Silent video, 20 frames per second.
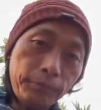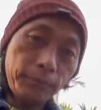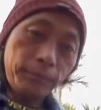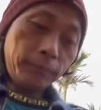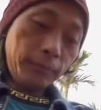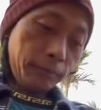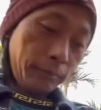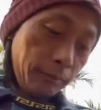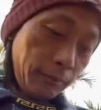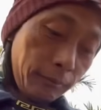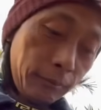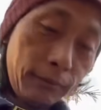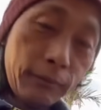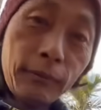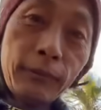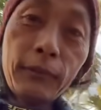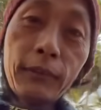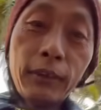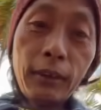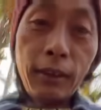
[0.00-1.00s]
चुके हैं समीर
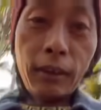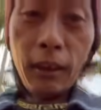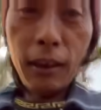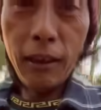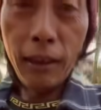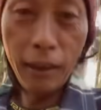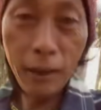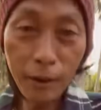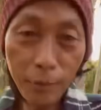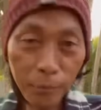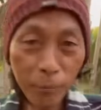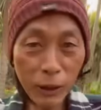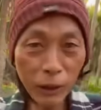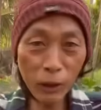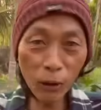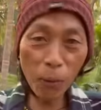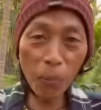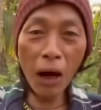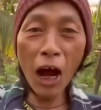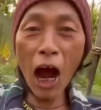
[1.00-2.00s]

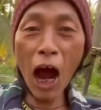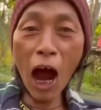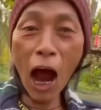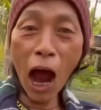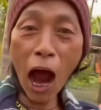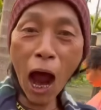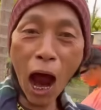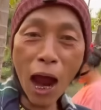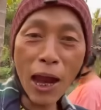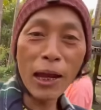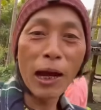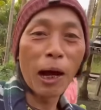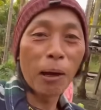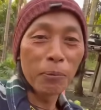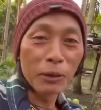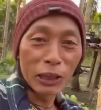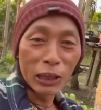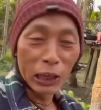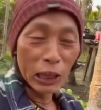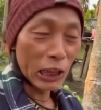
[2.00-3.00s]
भाई भाई
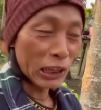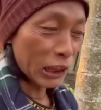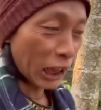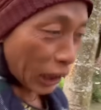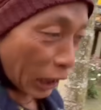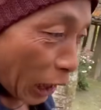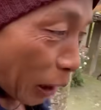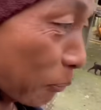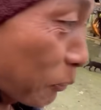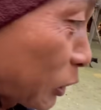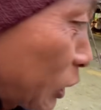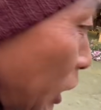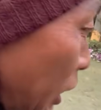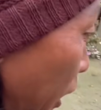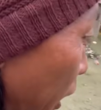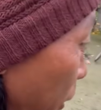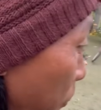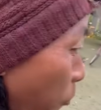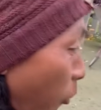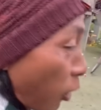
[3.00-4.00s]
अभी ले जाना है मुझे
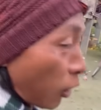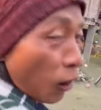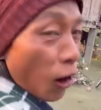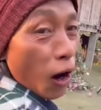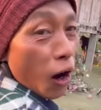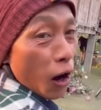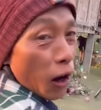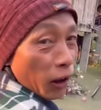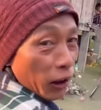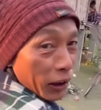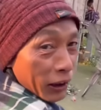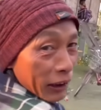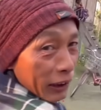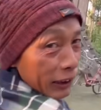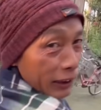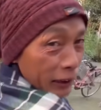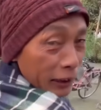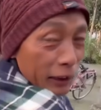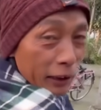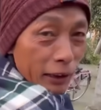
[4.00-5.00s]
मोटर
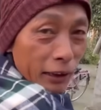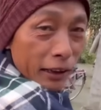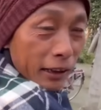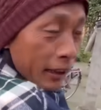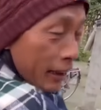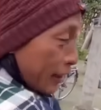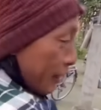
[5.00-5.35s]
ठीक है ठीक है